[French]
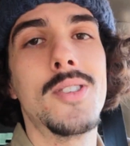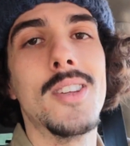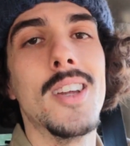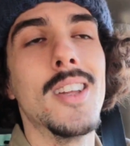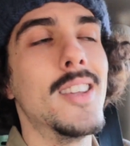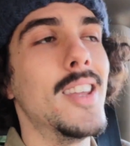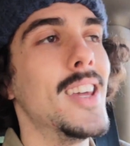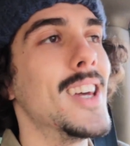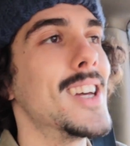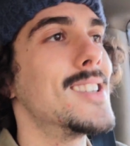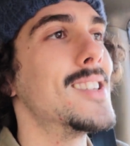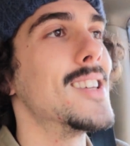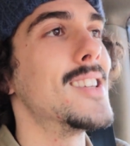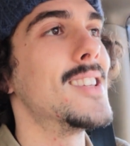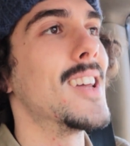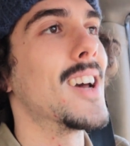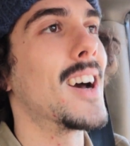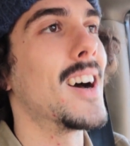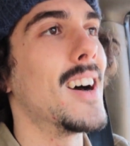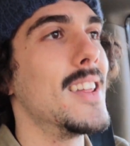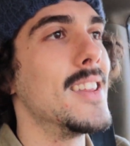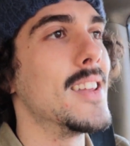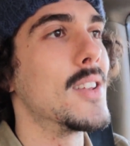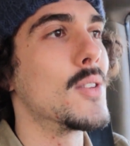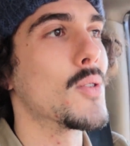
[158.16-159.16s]
cet été, etc.
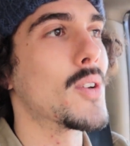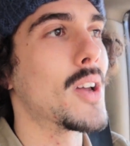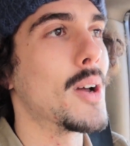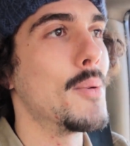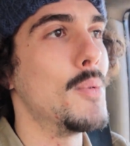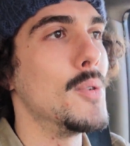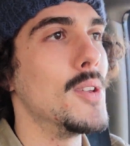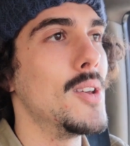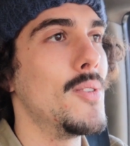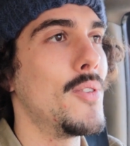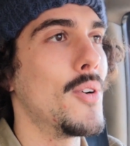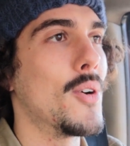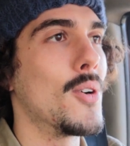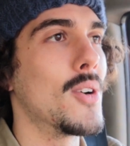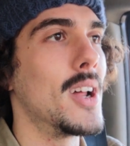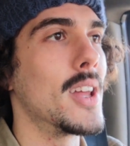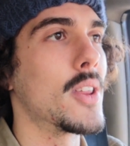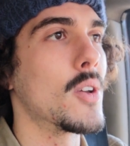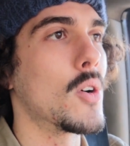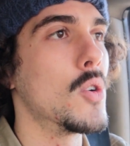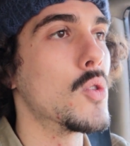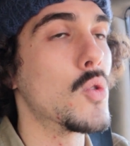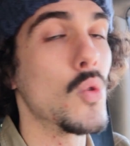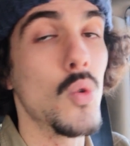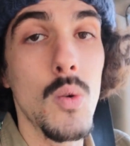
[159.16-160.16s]
Des trucs un peu différents de la
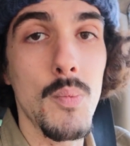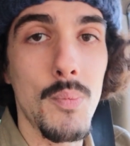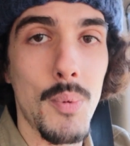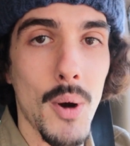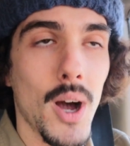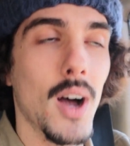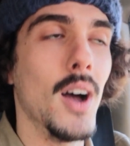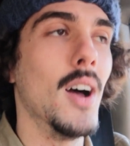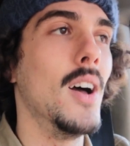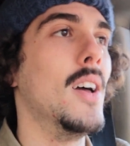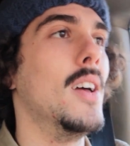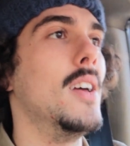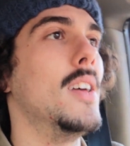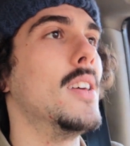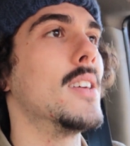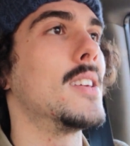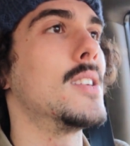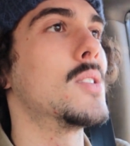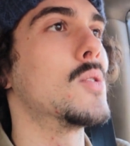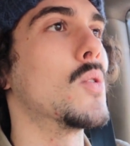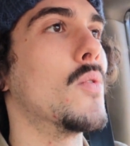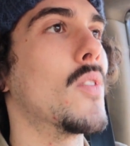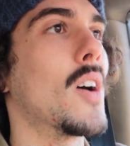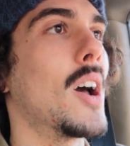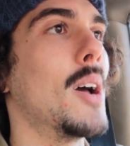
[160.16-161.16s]
trotte ou pas,
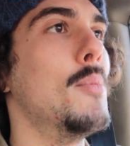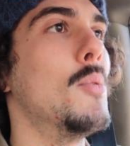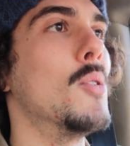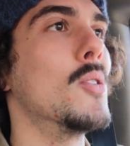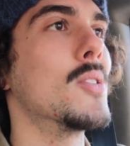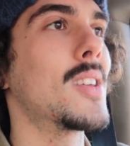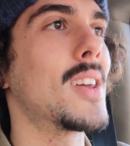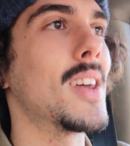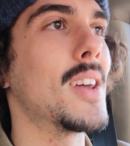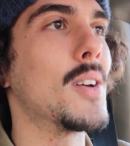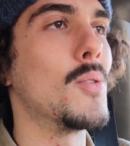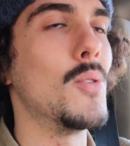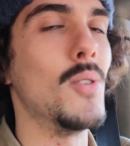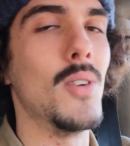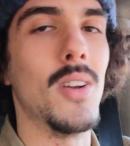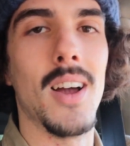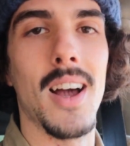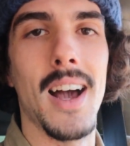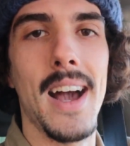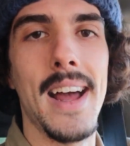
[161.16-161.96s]
qui sont vraiment très cool.